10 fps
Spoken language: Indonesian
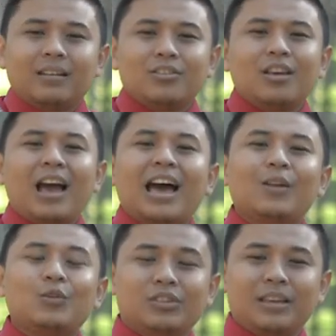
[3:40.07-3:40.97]

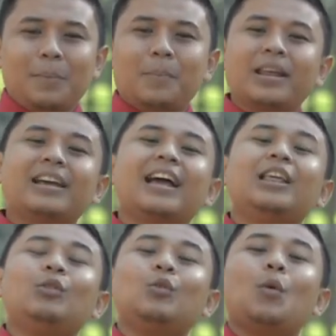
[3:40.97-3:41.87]
Seharusnya mereka
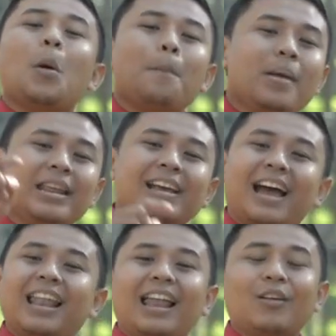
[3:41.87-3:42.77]
itu
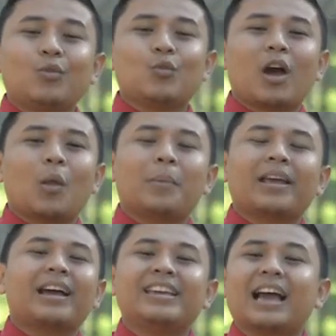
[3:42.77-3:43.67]
menikah langsung kalau
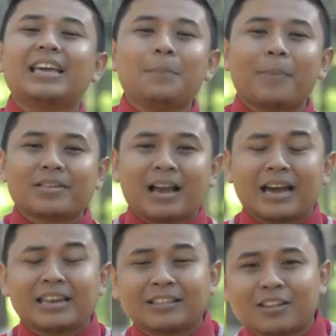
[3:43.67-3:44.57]
mereka yakin
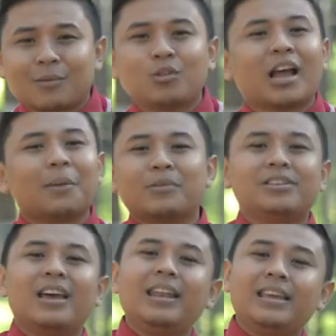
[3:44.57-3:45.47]
pasangannya tersebut akan
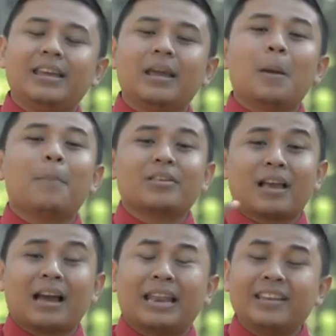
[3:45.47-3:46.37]
menjadi
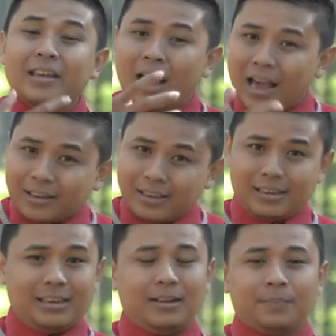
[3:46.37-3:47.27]
pasangannya yang
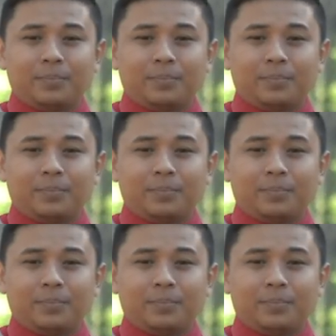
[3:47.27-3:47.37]
hakiki.